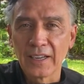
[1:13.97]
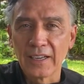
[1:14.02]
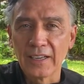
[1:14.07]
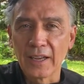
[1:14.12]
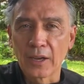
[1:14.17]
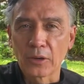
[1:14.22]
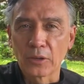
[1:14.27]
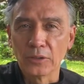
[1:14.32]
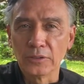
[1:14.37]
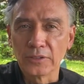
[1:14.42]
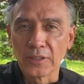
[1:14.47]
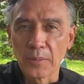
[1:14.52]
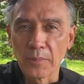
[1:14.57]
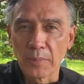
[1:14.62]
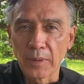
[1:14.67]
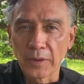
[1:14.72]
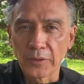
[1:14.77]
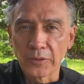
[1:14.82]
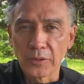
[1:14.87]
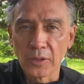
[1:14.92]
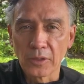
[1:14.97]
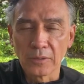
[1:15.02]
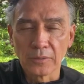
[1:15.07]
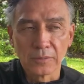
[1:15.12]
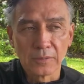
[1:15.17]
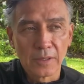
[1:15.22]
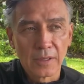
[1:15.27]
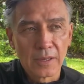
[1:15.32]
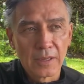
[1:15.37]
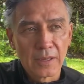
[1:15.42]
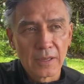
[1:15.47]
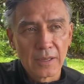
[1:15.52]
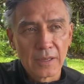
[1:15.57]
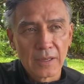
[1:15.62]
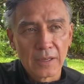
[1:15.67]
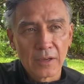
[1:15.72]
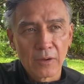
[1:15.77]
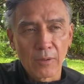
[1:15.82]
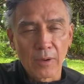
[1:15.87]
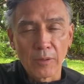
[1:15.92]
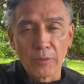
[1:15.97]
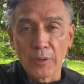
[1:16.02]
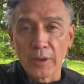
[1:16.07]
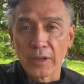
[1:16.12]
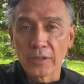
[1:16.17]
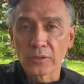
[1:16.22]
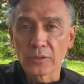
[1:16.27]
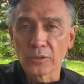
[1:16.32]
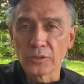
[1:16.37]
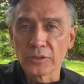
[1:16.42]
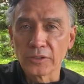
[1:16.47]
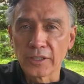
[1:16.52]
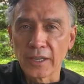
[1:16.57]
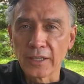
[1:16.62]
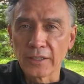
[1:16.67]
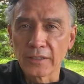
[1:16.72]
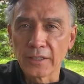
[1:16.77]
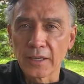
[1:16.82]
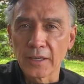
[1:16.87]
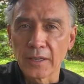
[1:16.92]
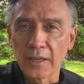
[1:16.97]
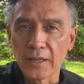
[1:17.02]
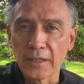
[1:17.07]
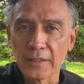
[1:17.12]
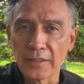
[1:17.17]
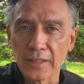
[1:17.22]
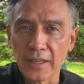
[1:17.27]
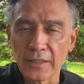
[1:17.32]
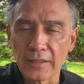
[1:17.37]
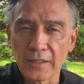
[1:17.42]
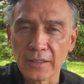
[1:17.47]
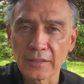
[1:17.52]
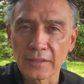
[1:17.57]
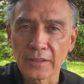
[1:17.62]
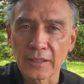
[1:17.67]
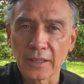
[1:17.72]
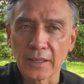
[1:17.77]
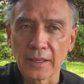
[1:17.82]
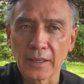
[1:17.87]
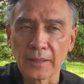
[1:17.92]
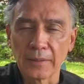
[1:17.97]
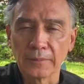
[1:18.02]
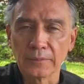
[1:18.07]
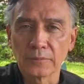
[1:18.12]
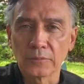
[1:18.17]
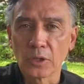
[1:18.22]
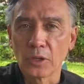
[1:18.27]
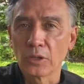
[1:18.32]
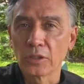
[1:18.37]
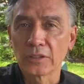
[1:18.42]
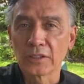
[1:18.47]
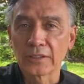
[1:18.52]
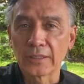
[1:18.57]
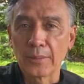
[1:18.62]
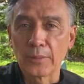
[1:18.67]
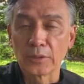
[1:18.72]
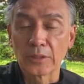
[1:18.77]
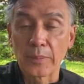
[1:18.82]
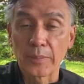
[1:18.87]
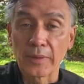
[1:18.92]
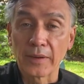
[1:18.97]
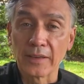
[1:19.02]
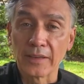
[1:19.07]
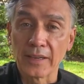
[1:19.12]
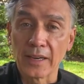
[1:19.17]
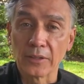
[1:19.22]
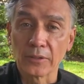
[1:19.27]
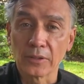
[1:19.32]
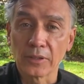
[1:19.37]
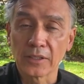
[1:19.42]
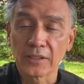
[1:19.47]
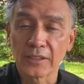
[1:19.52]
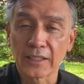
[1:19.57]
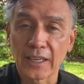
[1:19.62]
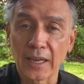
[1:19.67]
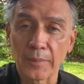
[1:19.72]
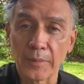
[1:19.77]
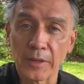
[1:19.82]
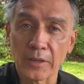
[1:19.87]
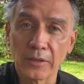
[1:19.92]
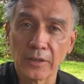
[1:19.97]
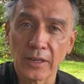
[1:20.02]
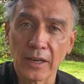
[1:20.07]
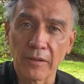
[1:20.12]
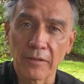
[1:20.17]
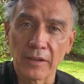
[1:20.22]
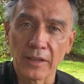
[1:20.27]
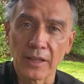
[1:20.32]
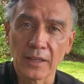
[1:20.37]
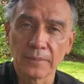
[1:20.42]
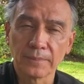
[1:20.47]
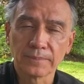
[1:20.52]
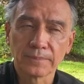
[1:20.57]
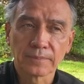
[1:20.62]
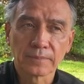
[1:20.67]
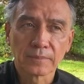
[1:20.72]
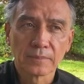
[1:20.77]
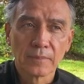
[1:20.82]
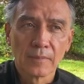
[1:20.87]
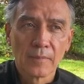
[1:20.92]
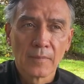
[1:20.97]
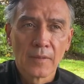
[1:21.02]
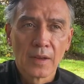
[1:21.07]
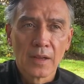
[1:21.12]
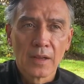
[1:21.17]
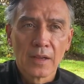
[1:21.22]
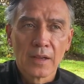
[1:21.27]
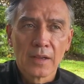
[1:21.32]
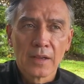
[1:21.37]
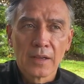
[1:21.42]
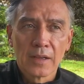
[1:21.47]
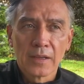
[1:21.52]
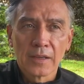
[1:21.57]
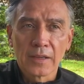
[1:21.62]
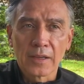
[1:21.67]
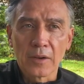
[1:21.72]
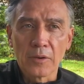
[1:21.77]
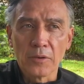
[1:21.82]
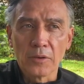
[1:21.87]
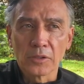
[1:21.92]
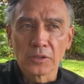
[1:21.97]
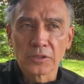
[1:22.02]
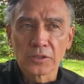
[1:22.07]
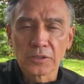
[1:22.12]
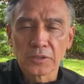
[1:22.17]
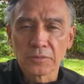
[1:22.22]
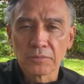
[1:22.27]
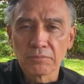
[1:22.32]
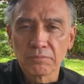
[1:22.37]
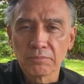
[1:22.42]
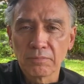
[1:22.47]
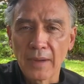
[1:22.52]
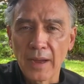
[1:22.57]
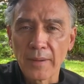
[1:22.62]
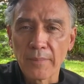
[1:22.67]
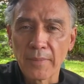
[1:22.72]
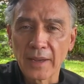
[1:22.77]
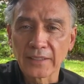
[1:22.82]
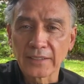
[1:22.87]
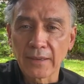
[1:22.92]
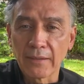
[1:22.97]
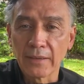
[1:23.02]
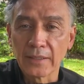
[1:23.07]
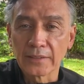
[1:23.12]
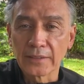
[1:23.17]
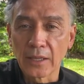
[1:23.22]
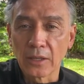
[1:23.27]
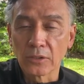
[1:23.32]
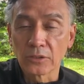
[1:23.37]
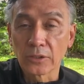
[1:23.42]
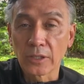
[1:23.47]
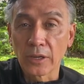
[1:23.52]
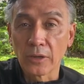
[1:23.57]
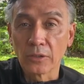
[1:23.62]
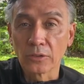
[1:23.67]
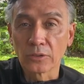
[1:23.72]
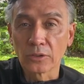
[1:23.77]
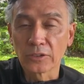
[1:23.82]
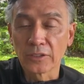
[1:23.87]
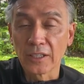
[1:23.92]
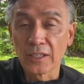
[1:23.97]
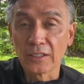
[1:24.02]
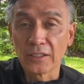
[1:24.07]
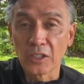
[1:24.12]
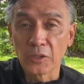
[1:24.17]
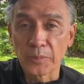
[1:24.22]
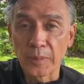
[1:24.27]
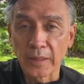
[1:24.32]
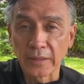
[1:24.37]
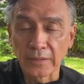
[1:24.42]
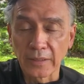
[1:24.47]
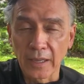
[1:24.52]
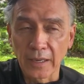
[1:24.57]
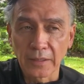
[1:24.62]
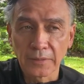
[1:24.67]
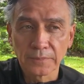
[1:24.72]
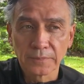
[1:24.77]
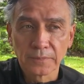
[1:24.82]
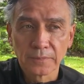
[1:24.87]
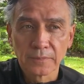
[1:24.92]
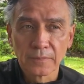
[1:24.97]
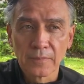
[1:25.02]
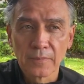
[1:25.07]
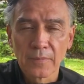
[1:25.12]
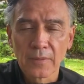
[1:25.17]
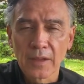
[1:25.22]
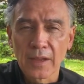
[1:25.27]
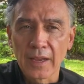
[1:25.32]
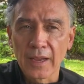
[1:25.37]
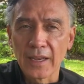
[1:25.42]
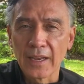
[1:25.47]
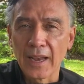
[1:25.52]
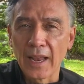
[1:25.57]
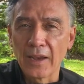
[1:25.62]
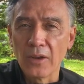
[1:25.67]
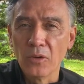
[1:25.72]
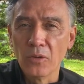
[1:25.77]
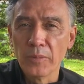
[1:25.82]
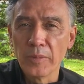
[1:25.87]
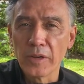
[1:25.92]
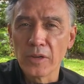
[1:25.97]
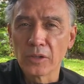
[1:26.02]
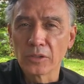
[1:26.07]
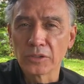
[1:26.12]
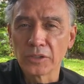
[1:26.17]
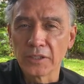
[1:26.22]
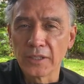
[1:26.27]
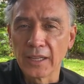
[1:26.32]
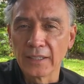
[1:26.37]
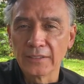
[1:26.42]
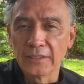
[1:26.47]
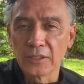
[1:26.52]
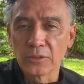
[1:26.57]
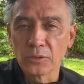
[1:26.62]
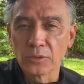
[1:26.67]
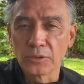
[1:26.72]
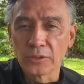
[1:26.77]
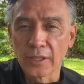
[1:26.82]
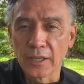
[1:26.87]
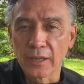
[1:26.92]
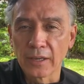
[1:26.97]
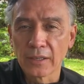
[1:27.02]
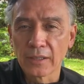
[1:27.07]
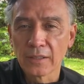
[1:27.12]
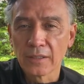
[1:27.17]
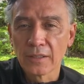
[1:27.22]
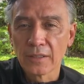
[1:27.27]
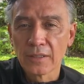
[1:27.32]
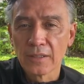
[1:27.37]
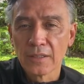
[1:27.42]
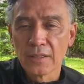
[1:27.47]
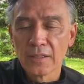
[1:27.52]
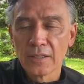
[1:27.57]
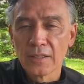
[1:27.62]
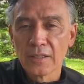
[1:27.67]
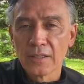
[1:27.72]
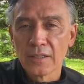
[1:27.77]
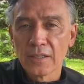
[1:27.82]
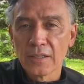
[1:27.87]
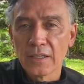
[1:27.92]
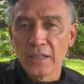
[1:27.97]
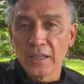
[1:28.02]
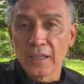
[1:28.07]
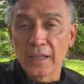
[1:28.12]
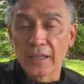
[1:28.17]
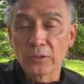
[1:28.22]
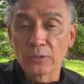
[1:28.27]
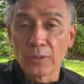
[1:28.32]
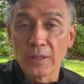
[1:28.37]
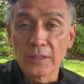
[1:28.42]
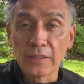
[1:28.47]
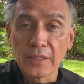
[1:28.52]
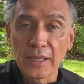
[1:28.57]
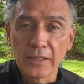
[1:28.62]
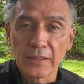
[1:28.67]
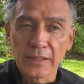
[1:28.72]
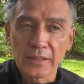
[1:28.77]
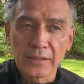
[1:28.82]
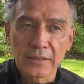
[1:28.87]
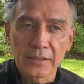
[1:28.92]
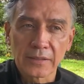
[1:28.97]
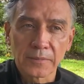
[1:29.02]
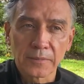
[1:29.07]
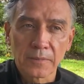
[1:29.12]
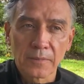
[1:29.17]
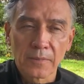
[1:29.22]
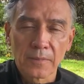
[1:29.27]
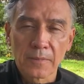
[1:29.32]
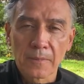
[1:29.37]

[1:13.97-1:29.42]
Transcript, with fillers: en la contemplación. Cuando eres consciente entiendes que todos estamos aprendiendo en este camino de la vida, que unos van más avanzados que otros en el despertar, en la luminosidad de su ser, y que tú entiendes